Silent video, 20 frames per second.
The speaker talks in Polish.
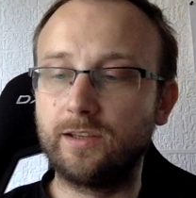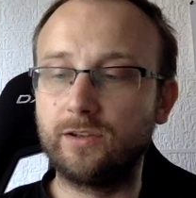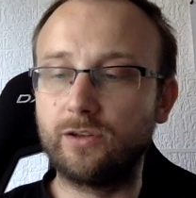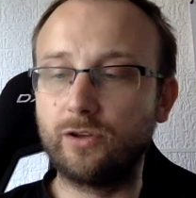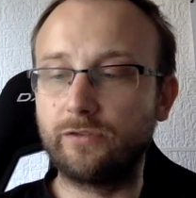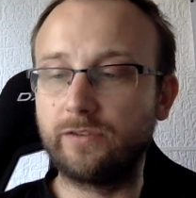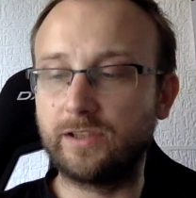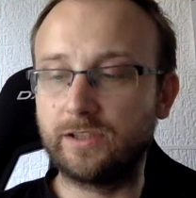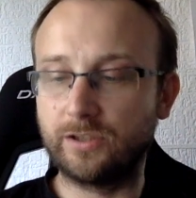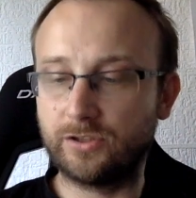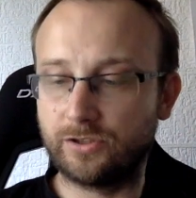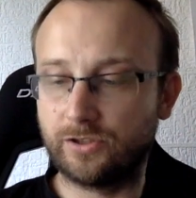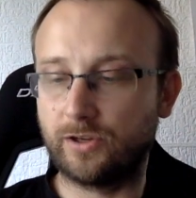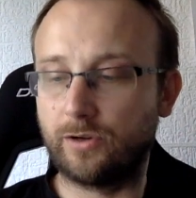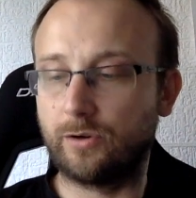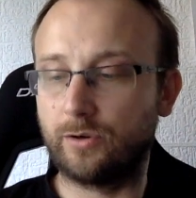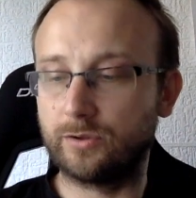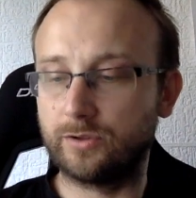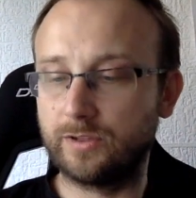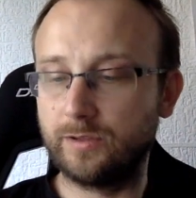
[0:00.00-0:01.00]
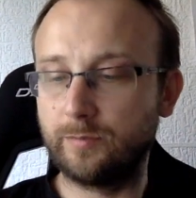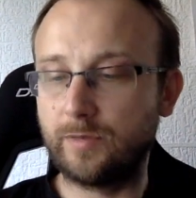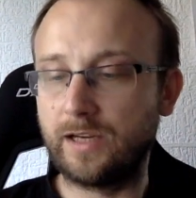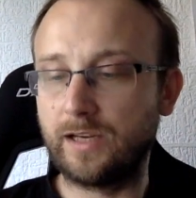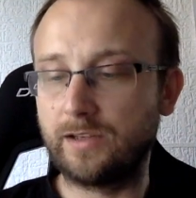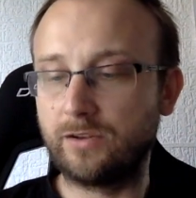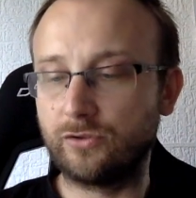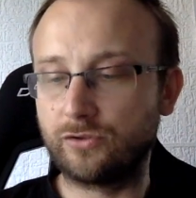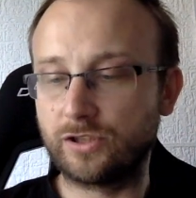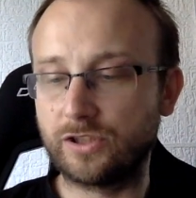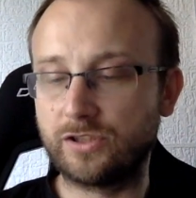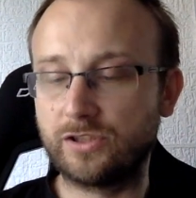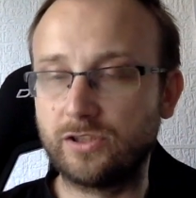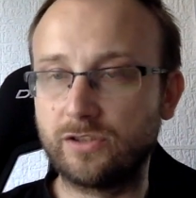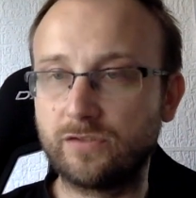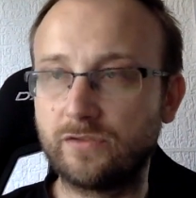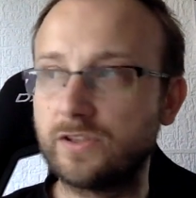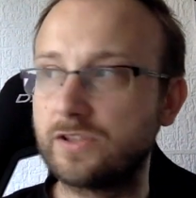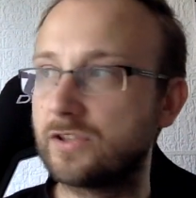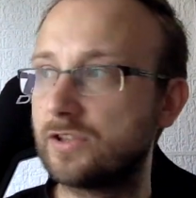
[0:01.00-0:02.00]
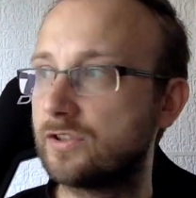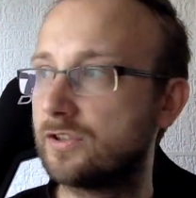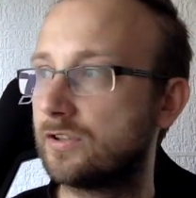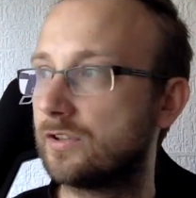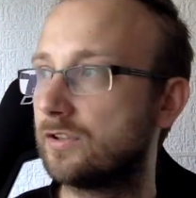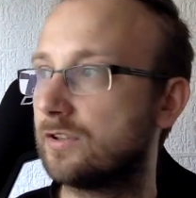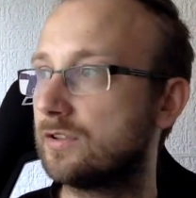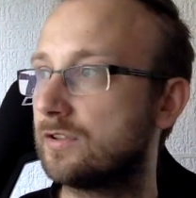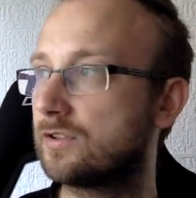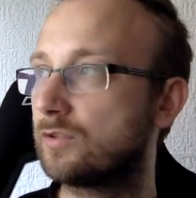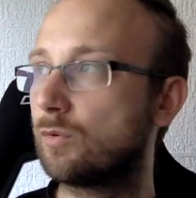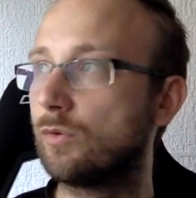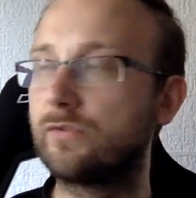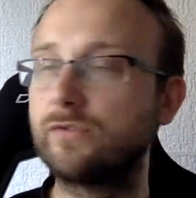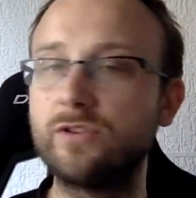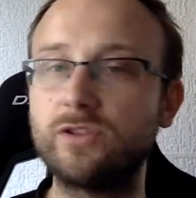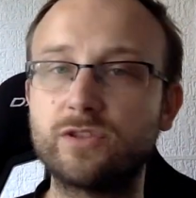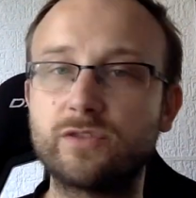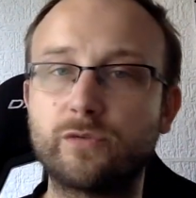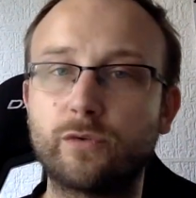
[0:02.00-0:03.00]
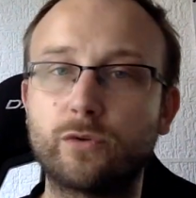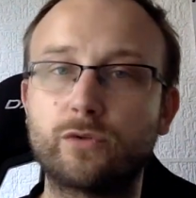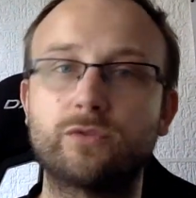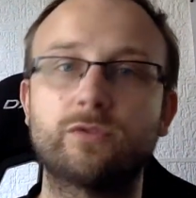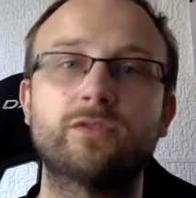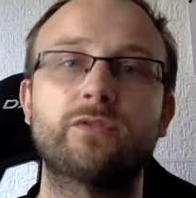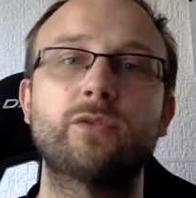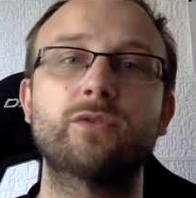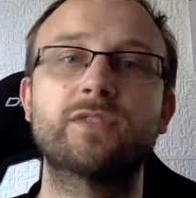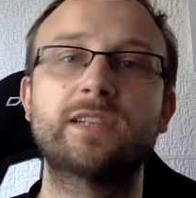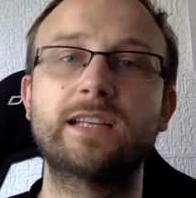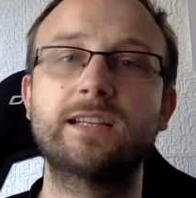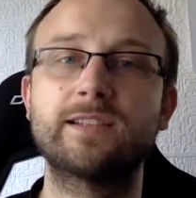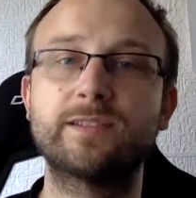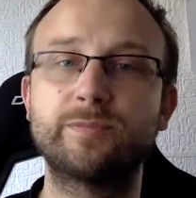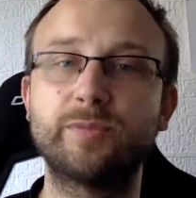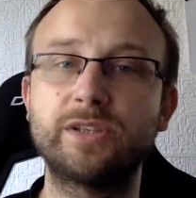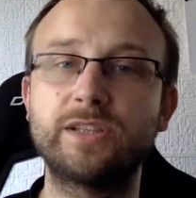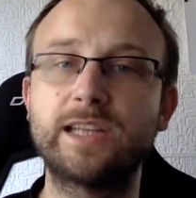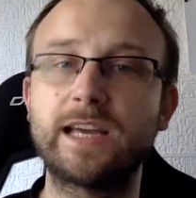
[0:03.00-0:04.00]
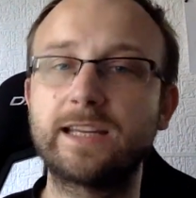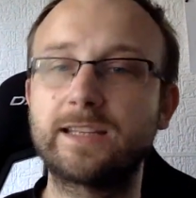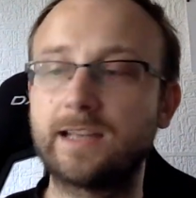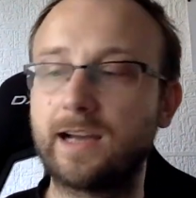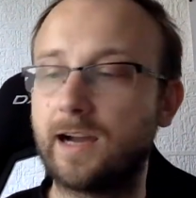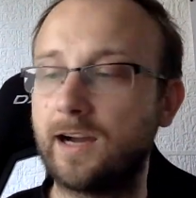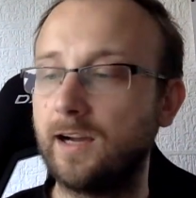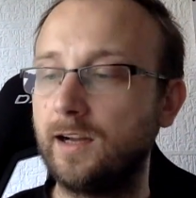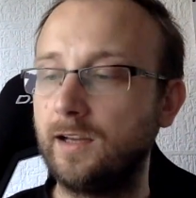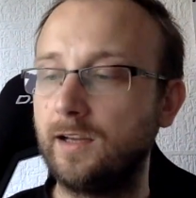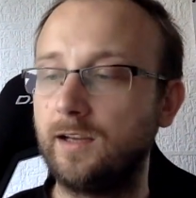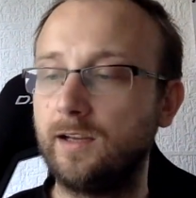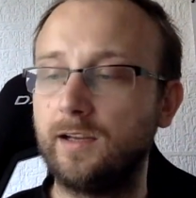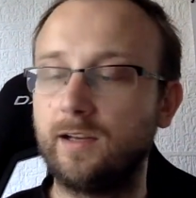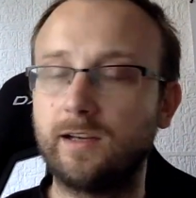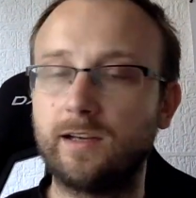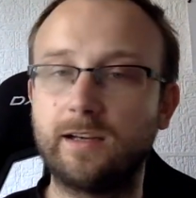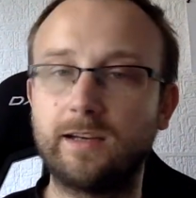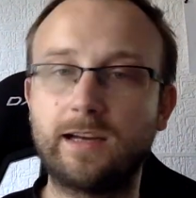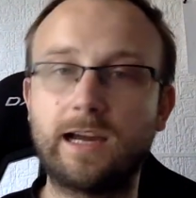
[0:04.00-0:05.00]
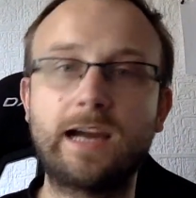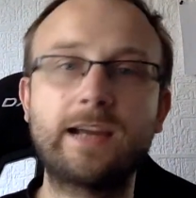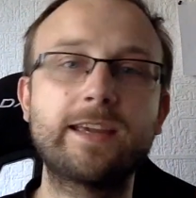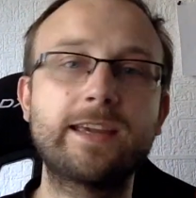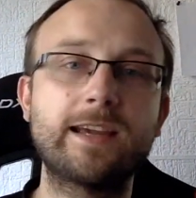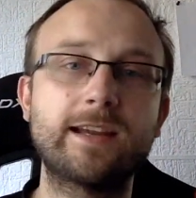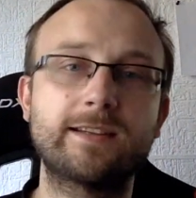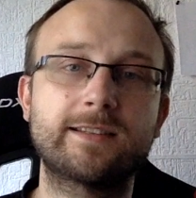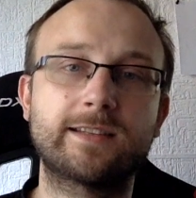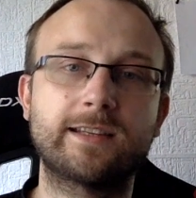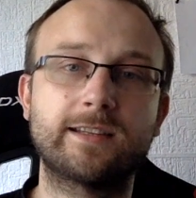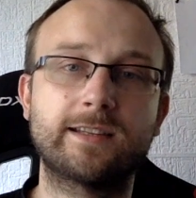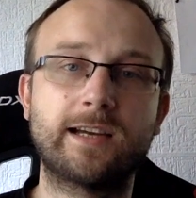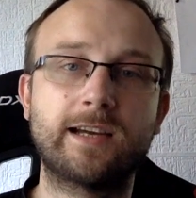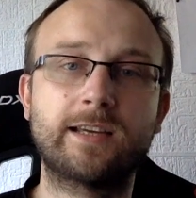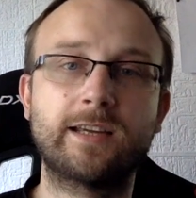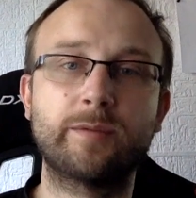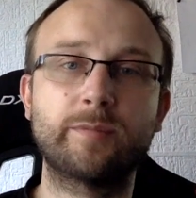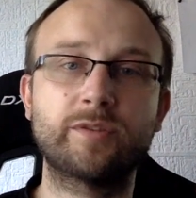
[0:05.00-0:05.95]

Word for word: i dowiedzieć się o tym, a jednocześnie ćwiczyć y, słownictwo związane z big data E, angielskie, tak?